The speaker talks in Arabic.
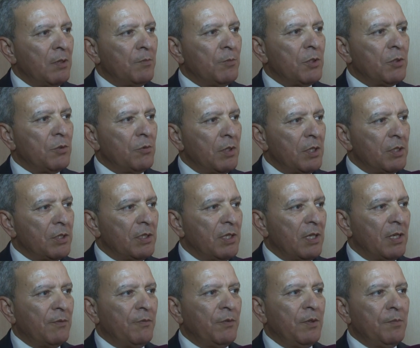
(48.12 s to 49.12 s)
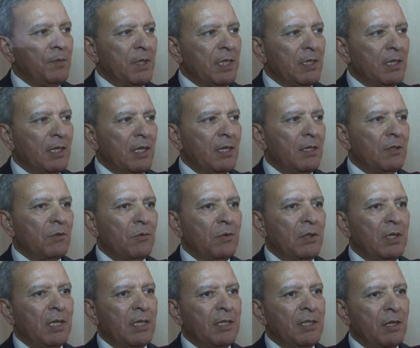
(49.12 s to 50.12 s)
المتواجده في الميدان
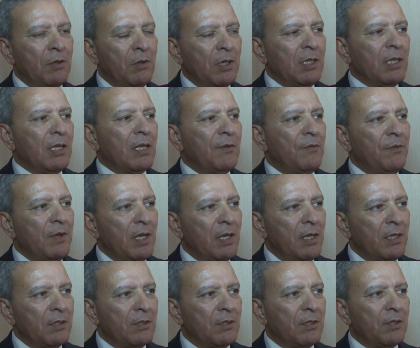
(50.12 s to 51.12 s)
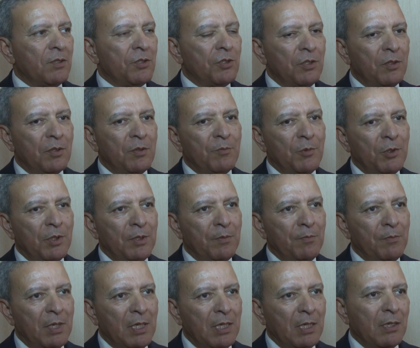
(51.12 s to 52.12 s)
واللي عندها واحد الكفاءات جد
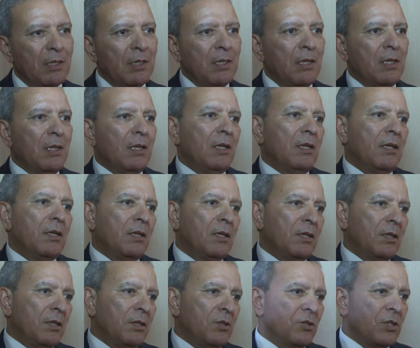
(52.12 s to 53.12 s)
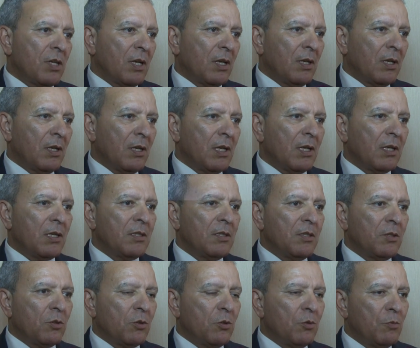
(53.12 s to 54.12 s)
مهمه آه، ان شاء الله غادي
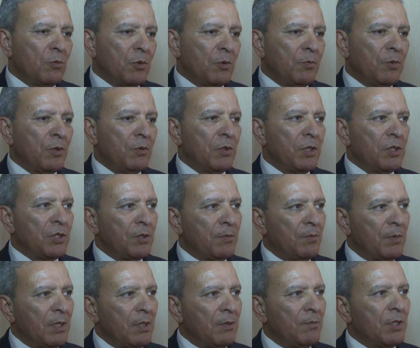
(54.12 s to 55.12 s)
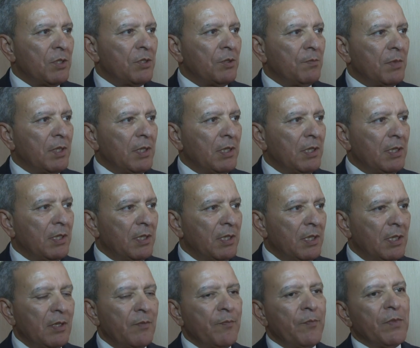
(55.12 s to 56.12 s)
نقوموا بواجبنا باش يمكن
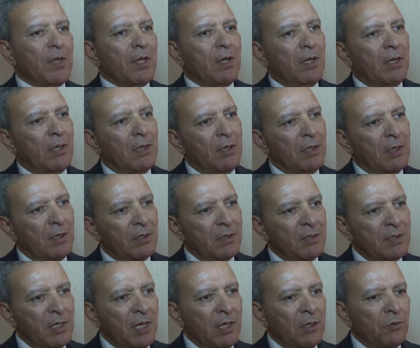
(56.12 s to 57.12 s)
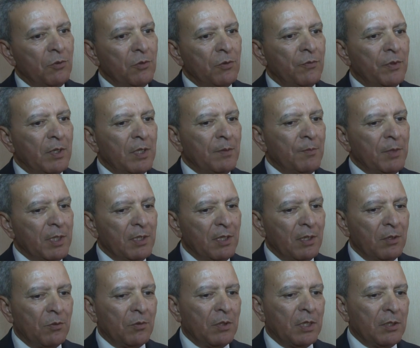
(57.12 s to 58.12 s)
لنا ان نساعدوا في هذا
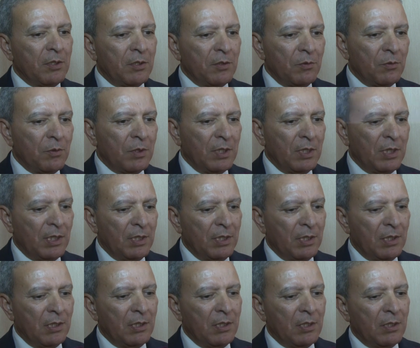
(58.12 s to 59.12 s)
الميدان ونعطيو يعني